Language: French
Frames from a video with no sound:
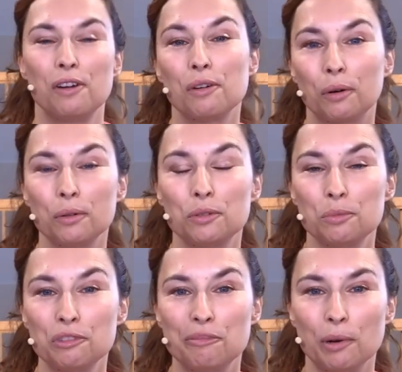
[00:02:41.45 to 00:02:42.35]
Le rôle du
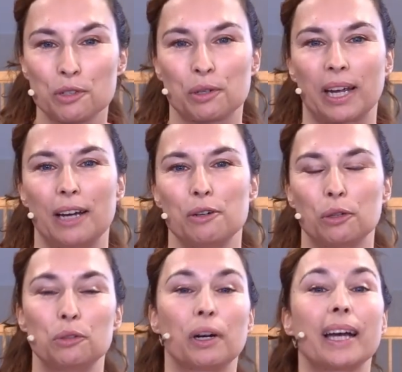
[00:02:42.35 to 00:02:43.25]
mouvement serait alors
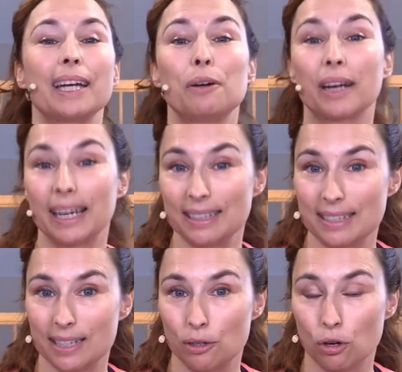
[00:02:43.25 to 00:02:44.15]
de
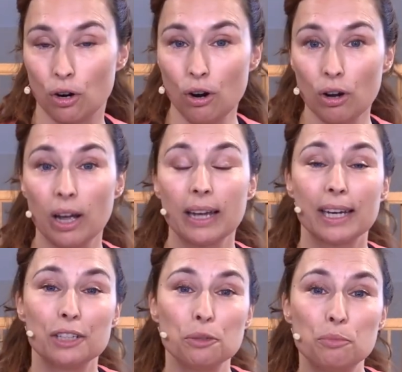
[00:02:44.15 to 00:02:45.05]
réorganiser le corps
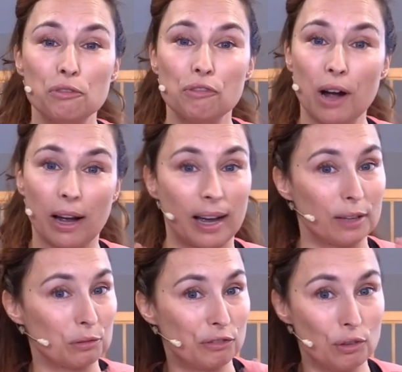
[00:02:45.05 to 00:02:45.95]
et de pouvoir à
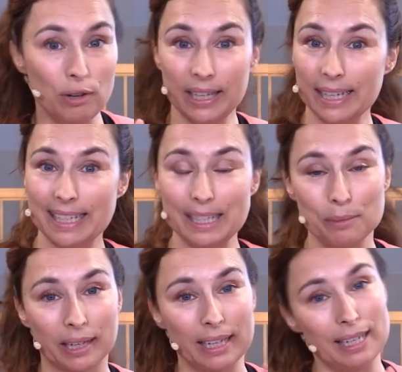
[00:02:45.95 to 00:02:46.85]
nouveau
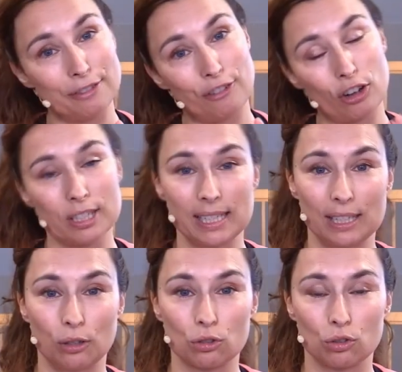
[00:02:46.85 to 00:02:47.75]
équilibrer les forces et les
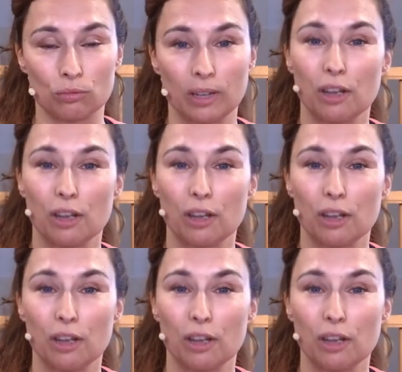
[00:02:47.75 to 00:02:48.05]
tensions.